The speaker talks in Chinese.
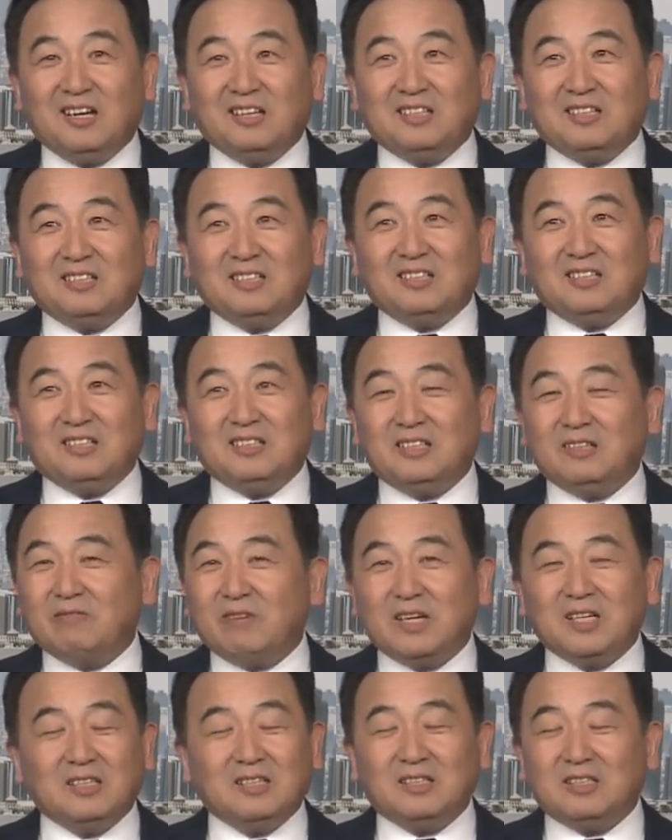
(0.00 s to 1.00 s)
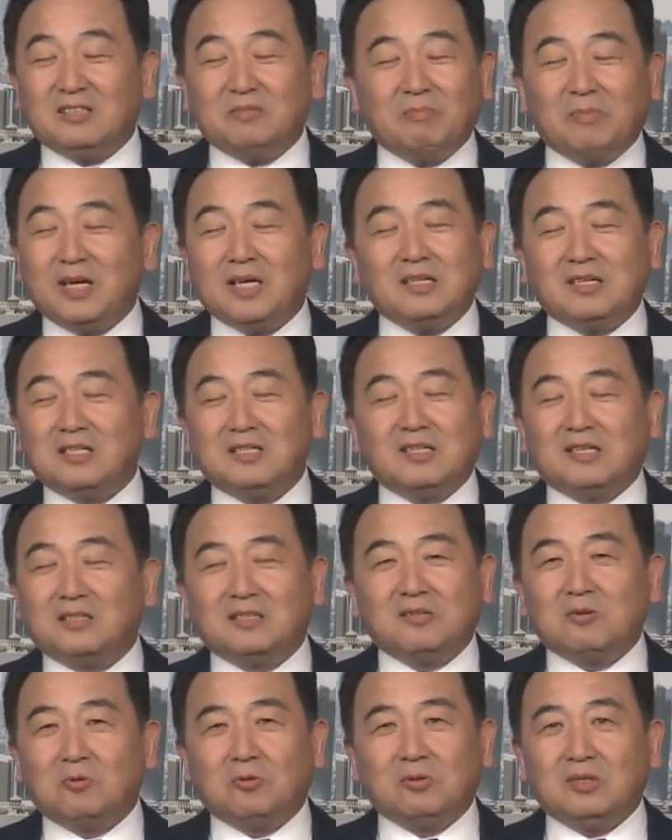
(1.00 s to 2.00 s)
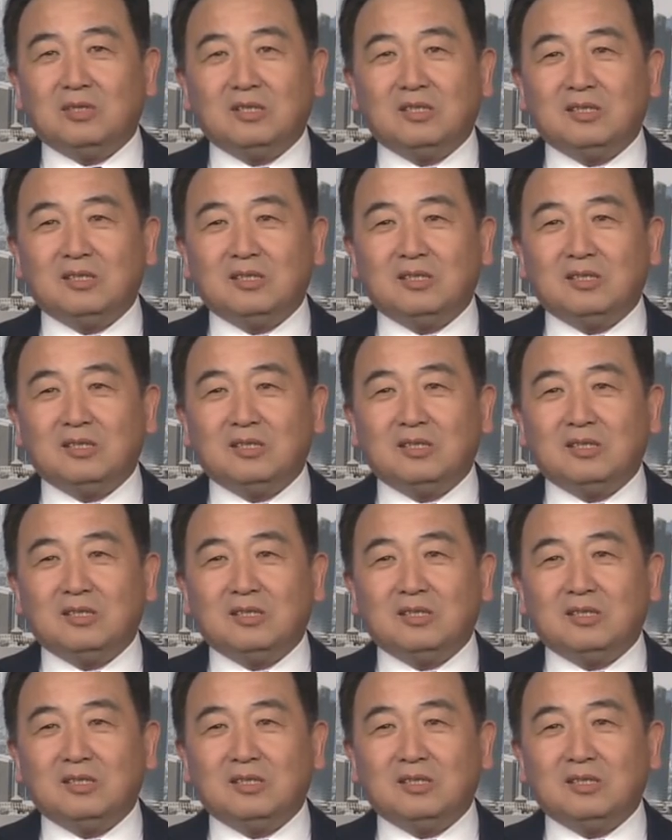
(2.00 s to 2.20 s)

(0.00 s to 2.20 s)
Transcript: 呃，因为没人能够，